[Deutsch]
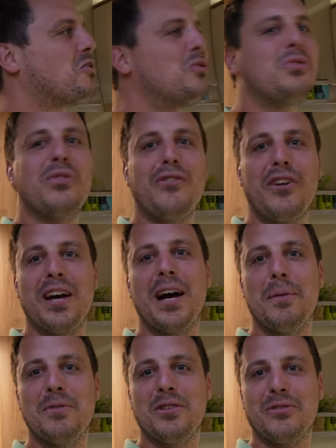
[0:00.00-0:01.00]
kurz vor
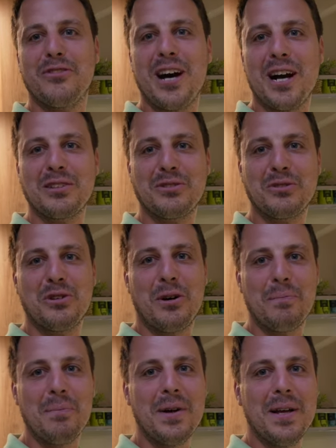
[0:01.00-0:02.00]
Feierabend mit solchen Fragen zu
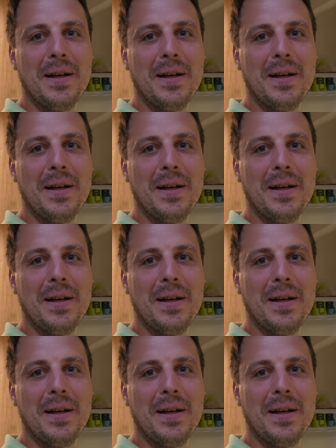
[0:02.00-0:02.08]
kommen.